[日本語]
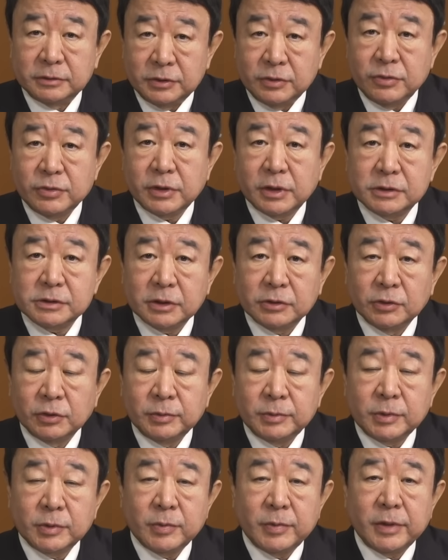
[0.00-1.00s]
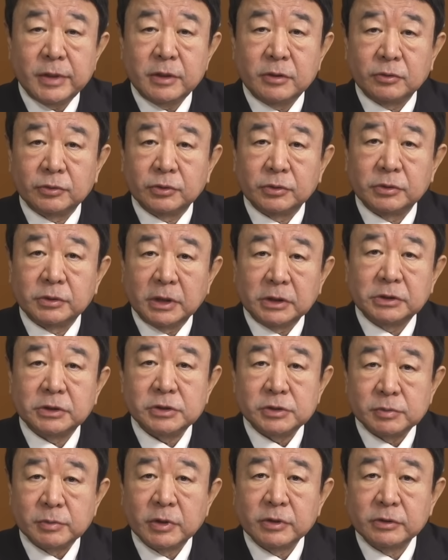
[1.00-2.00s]
日本経済が飲み込まれることになって
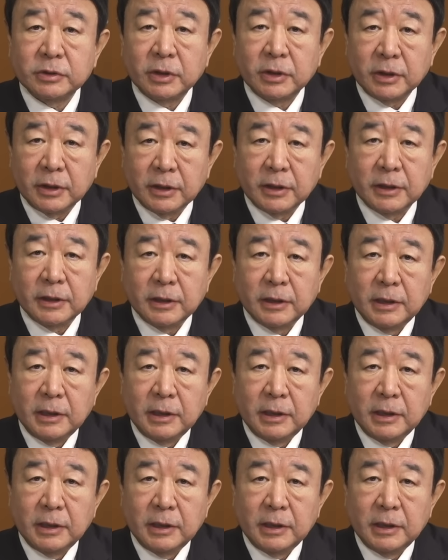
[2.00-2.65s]
しまうから、